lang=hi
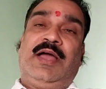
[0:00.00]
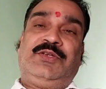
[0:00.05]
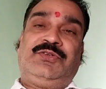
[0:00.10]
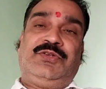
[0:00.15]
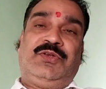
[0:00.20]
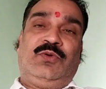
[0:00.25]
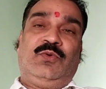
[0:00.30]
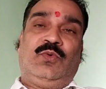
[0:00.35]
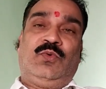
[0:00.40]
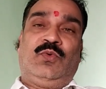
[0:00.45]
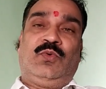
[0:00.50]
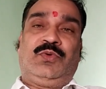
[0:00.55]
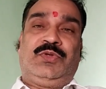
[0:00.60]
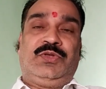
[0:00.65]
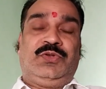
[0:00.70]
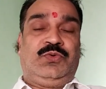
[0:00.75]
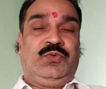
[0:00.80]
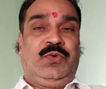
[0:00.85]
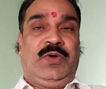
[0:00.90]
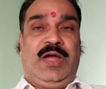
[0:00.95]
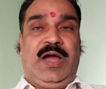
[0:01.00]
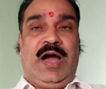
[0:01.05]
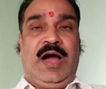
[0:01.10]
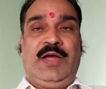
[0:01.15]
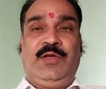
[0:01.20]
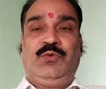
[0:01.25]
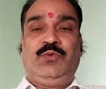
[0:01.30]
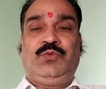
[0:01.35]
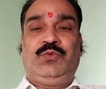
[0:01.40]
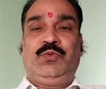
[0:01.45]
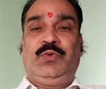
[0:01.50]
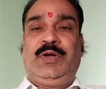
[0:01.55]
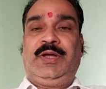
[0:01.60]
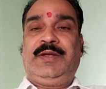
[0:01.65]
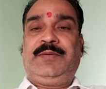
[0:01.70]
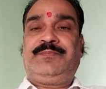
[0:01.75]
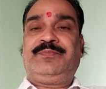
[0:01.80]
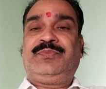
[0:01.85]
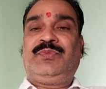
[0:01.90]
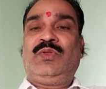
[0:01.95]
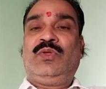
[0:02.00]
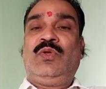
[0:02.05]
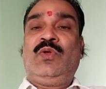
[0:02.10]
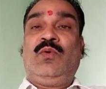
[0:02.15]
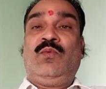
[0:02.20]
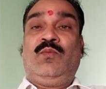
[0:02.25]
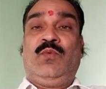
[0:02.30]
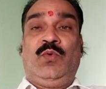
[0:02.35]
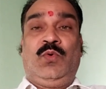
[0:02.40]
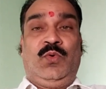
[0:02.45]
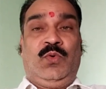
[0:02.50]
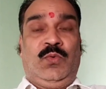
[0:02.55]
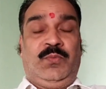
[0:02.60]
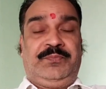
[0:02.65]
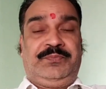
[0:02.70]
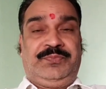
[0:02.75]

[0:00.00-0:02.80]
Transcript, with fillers: ऐसे लोगों की जो है आयु जो है वो